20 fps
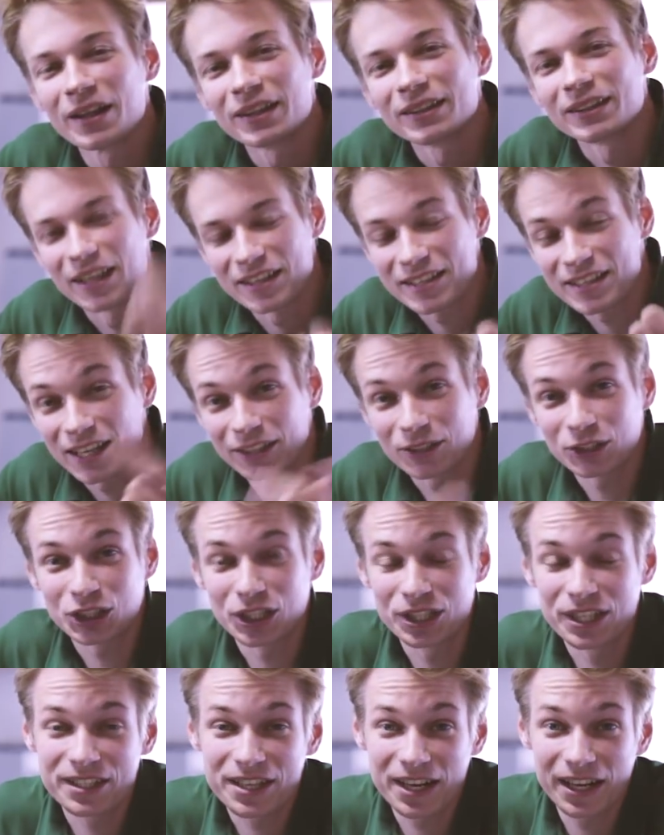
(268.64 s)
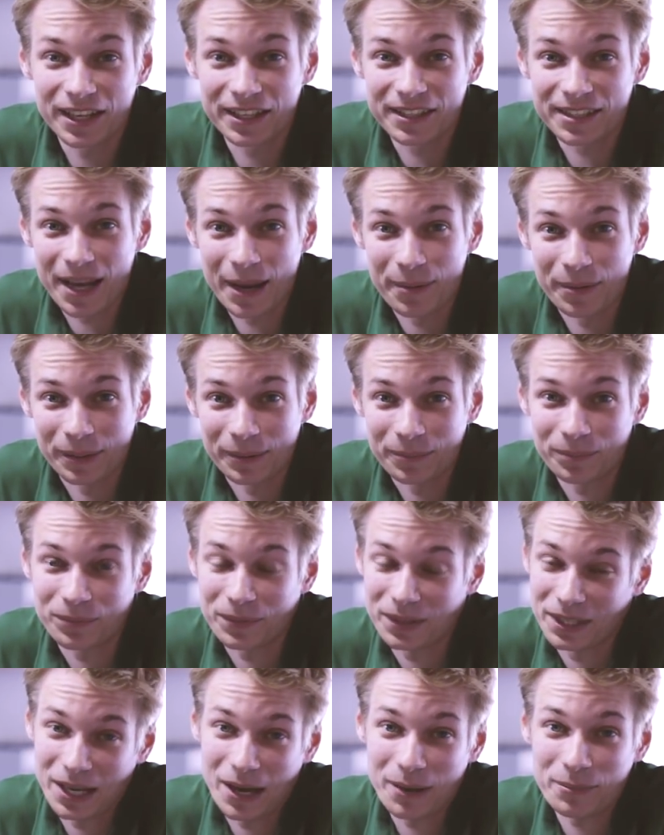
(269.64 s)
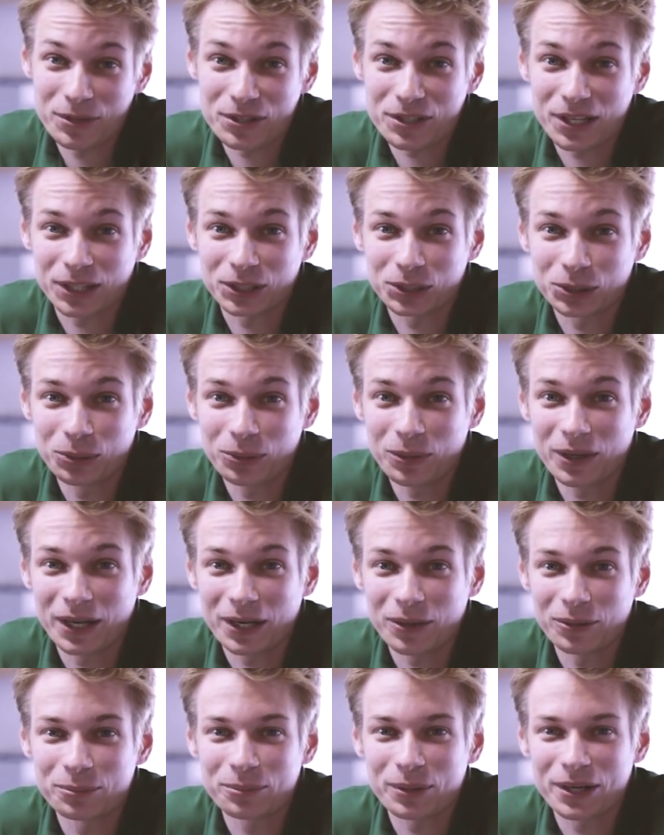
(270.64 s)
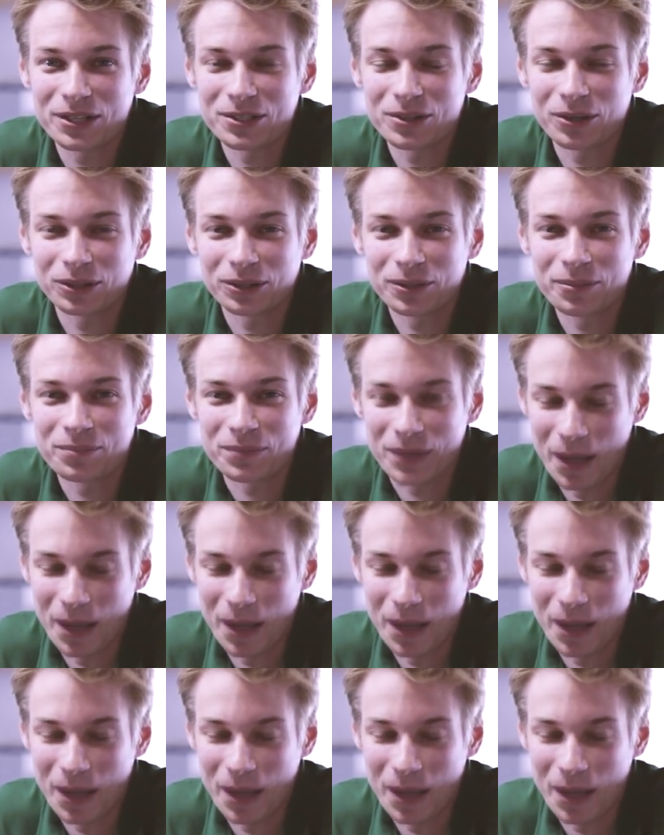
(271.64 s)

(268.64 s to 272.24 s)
На следующей неделе экзамен. Я вам расскажу, как он пройдет.